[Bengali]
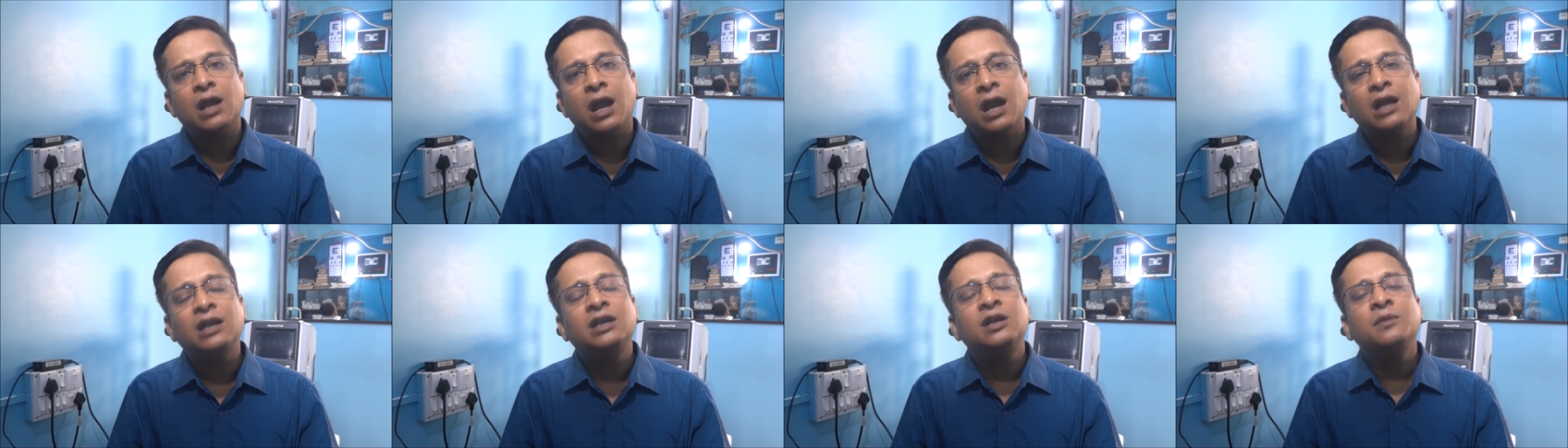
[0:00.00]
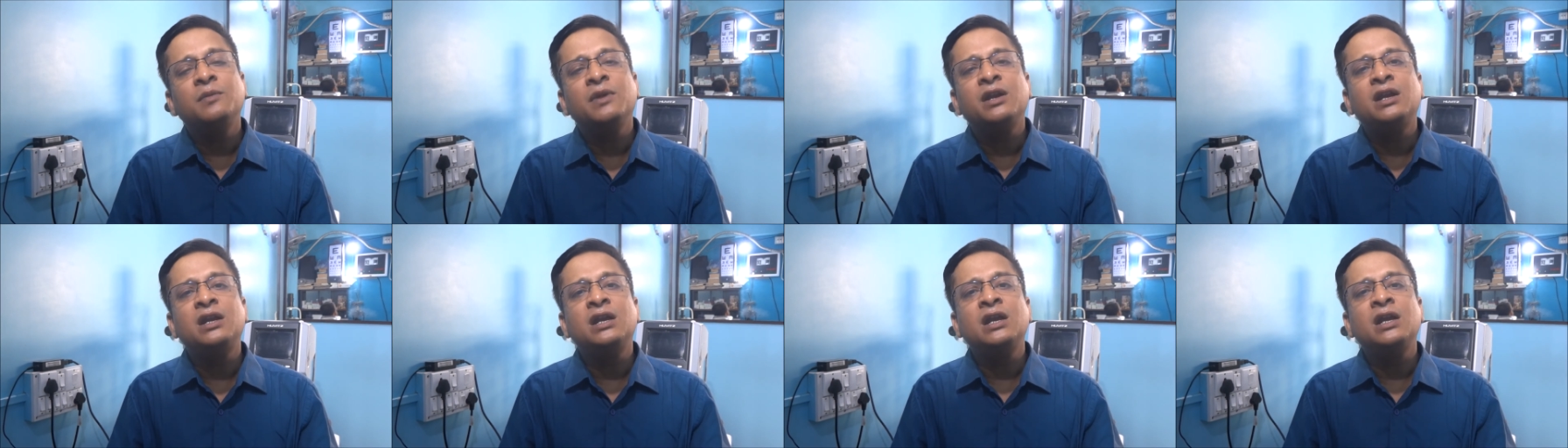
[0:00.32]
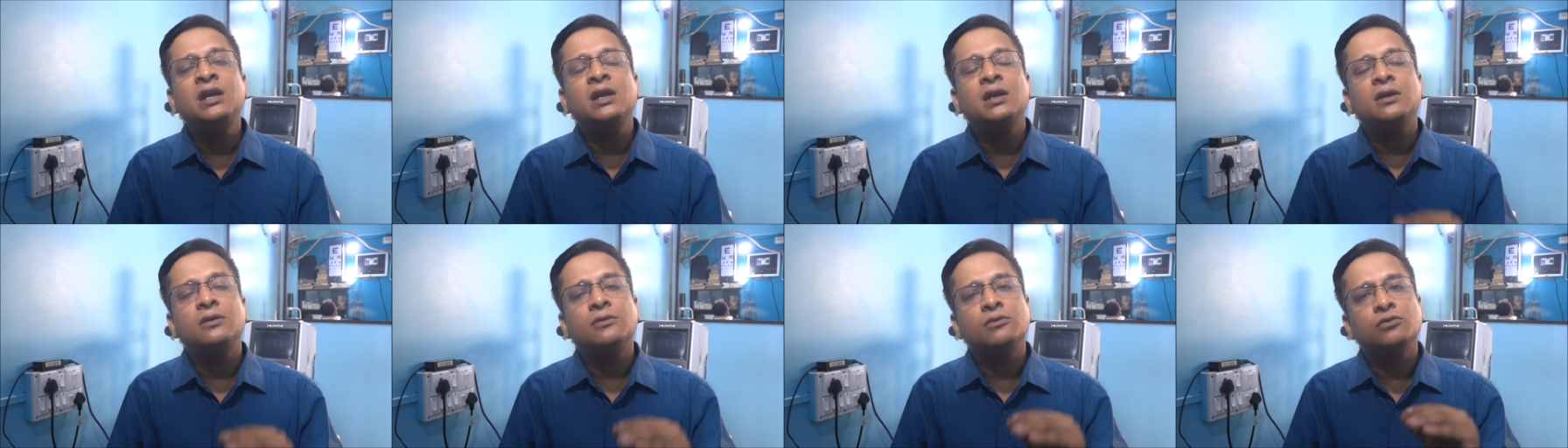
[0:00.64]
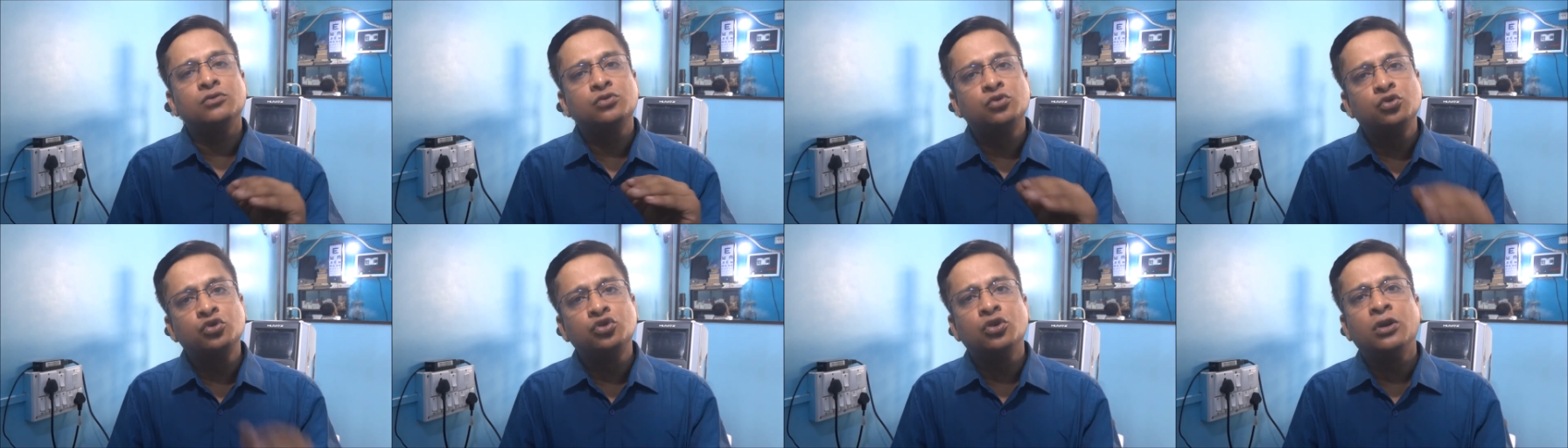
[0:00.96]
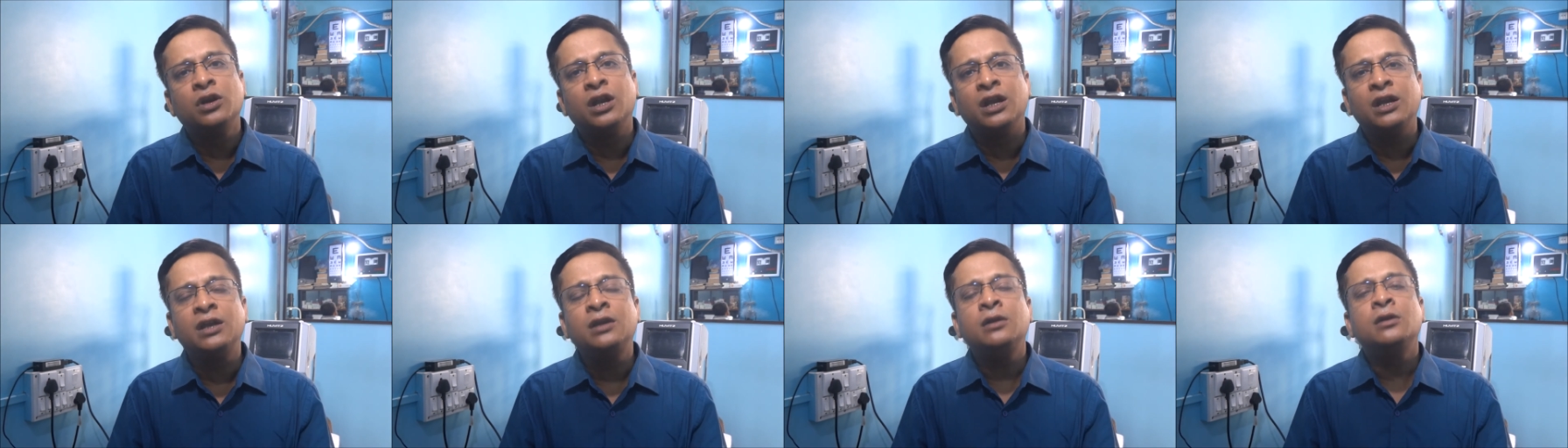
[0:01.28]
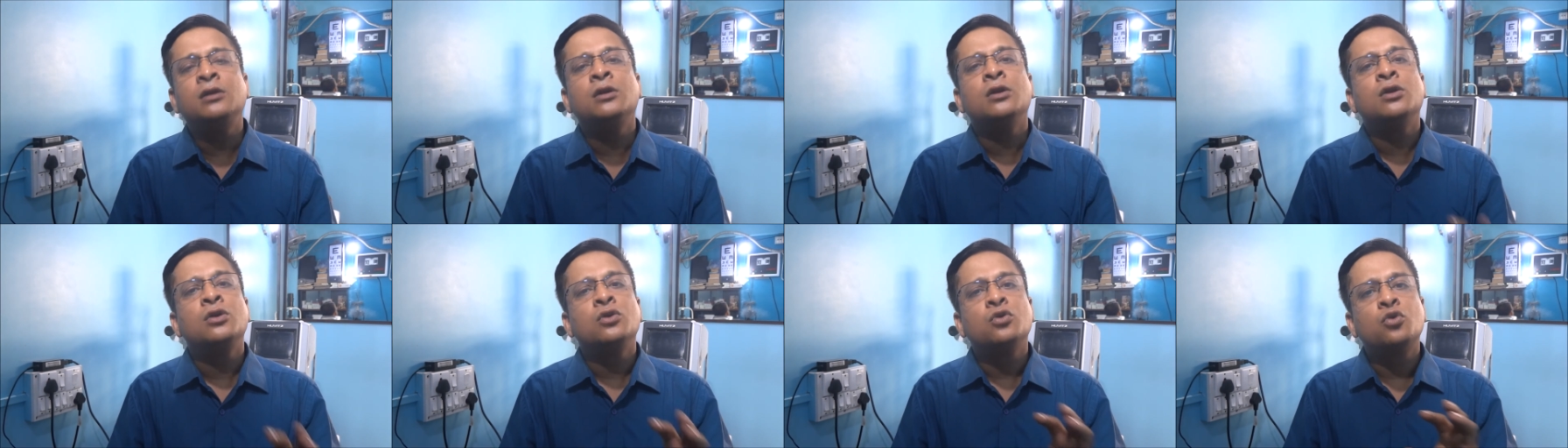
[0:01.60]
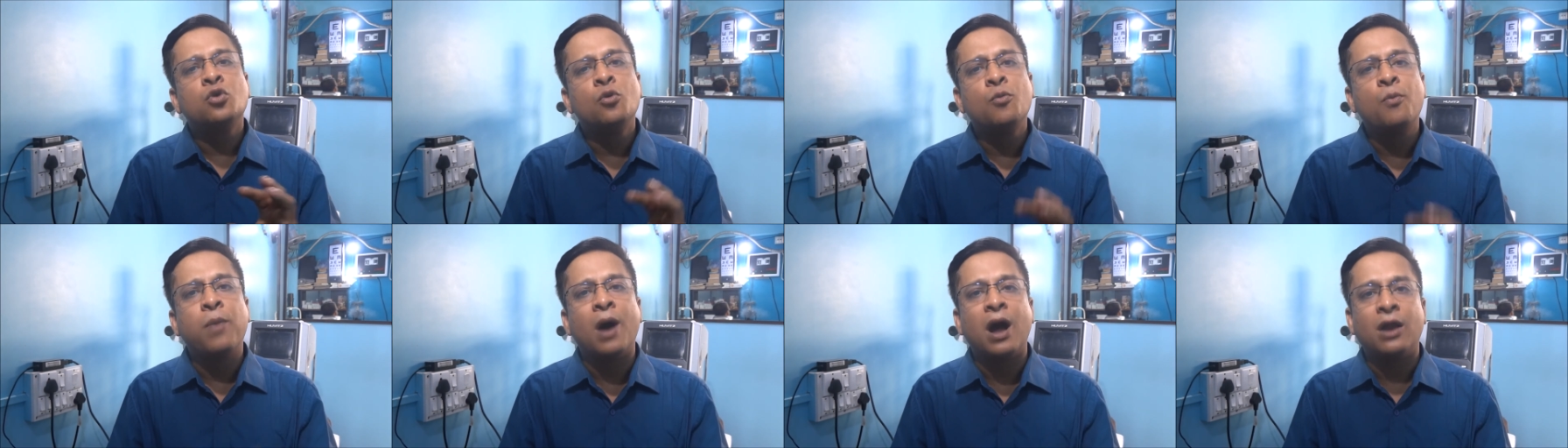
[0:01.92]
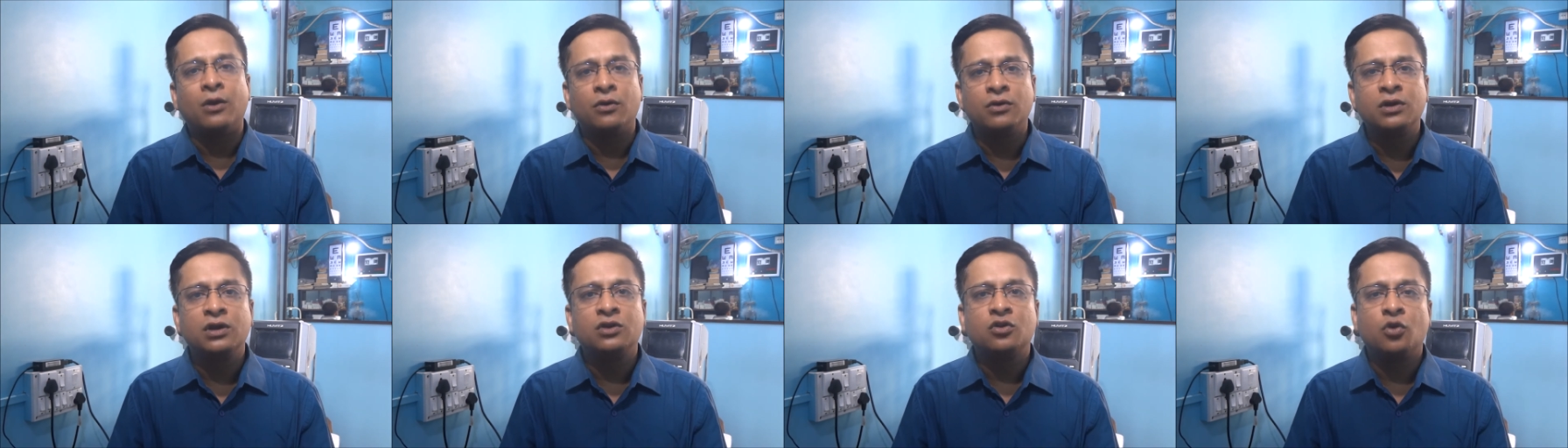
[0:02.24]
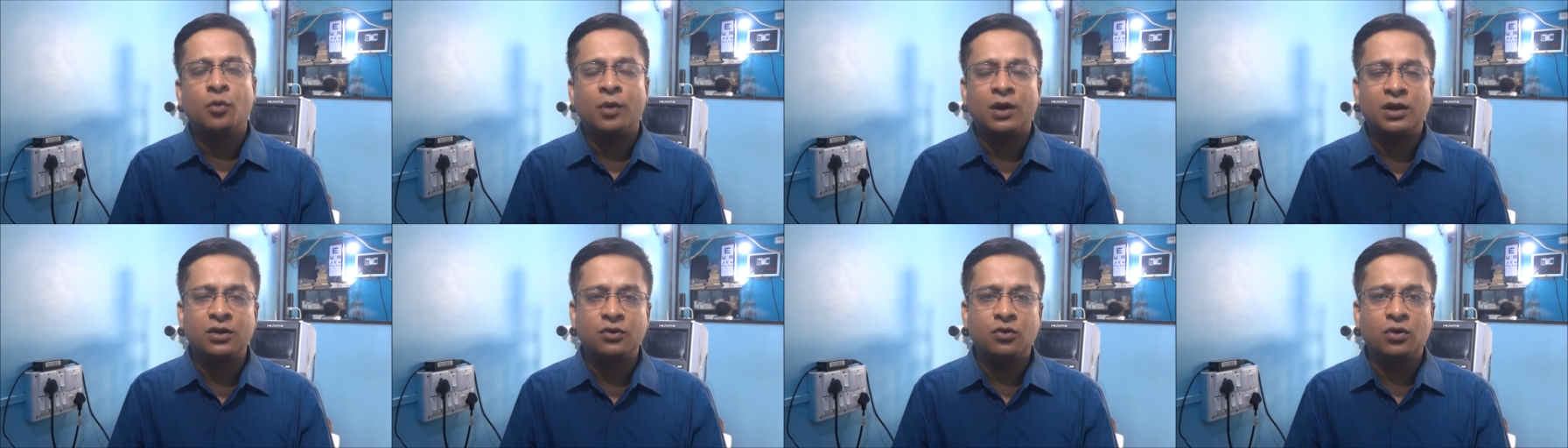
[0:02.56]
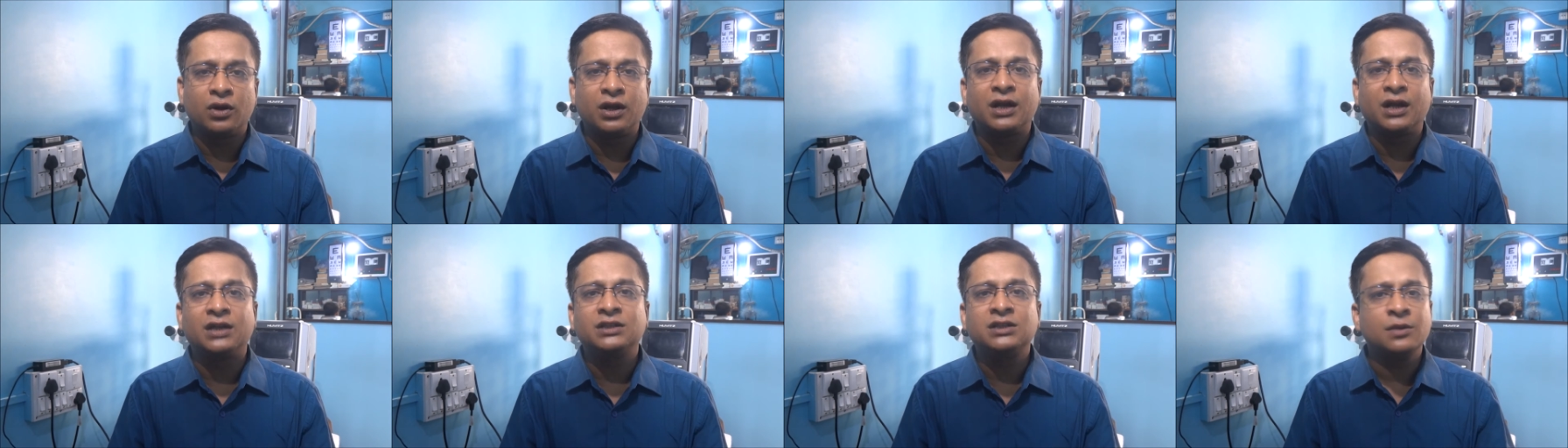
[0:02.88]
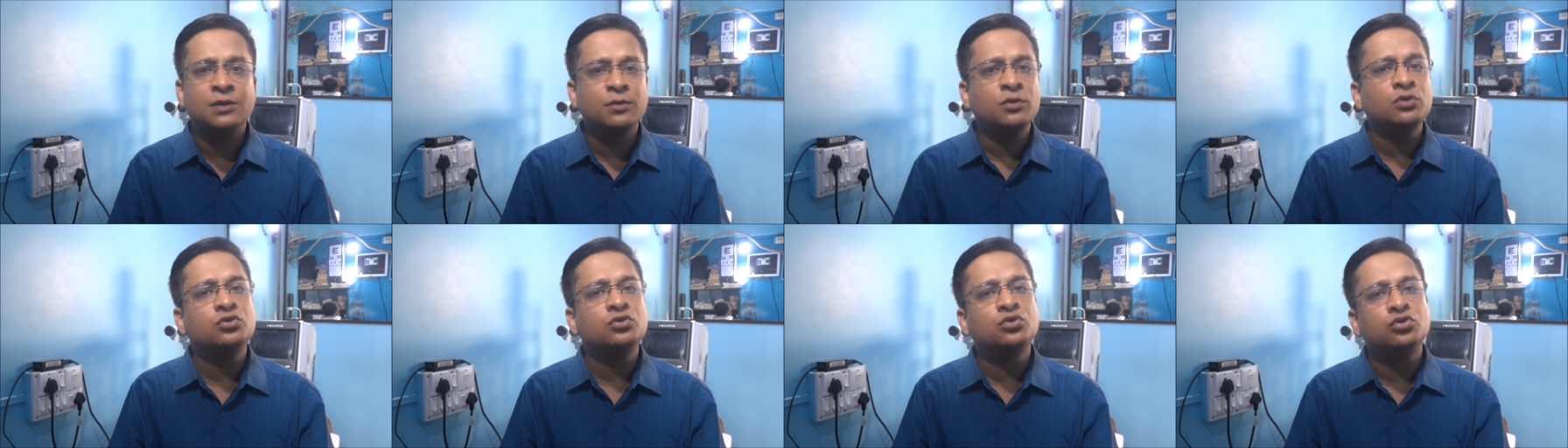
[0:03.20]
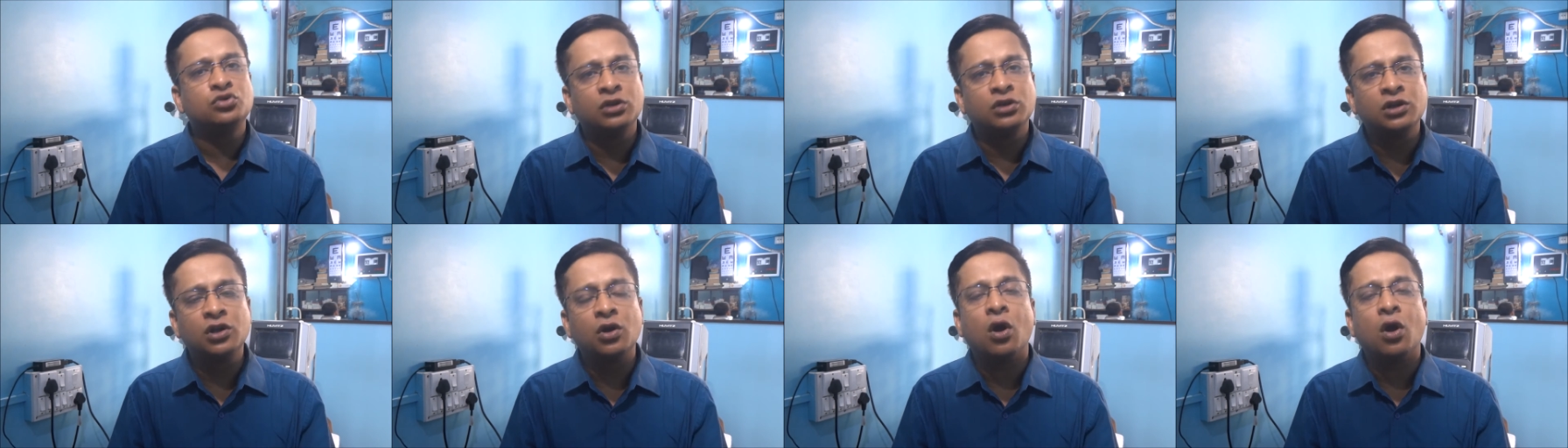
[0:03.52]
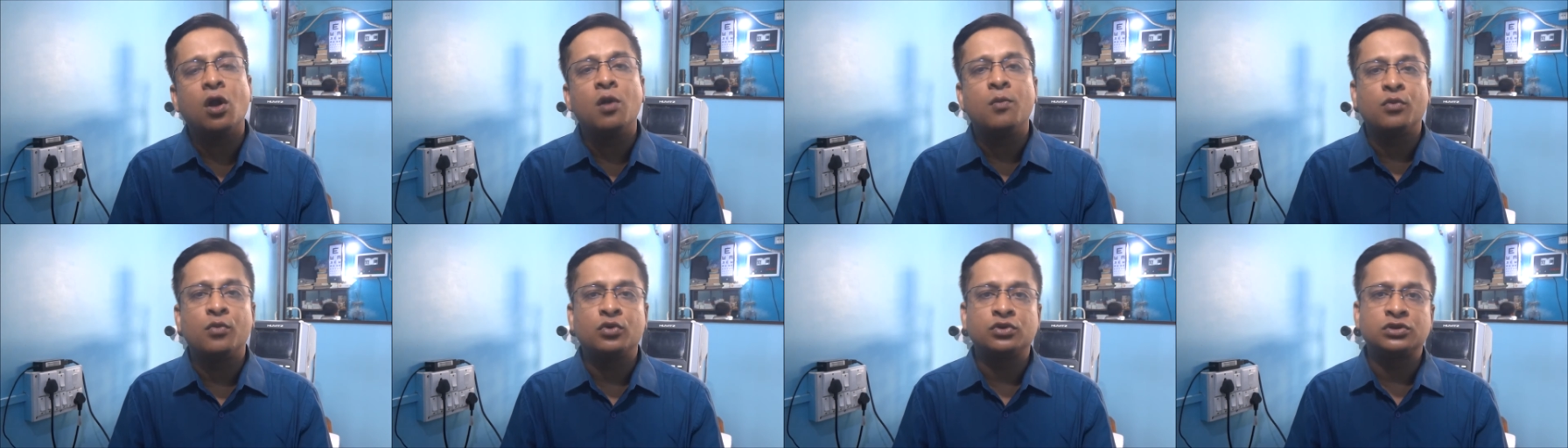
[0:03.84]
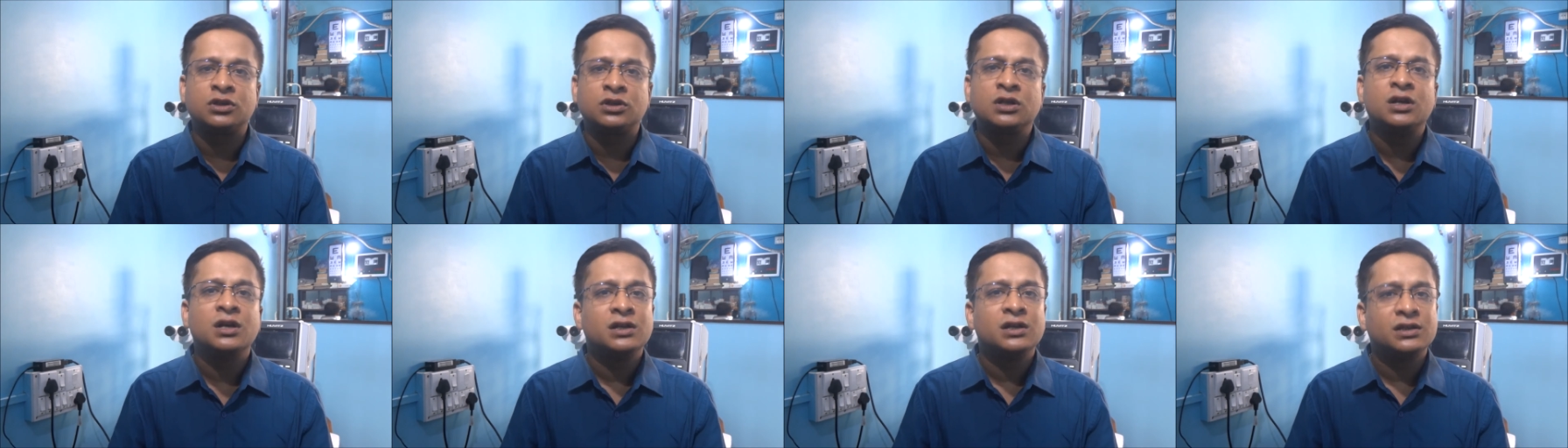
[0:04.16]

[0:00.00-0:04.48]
আলটিমেটলি দুজনেই খুব ভালো রিকভারি করে গেছে এবং দুজনেই অলমোস্ট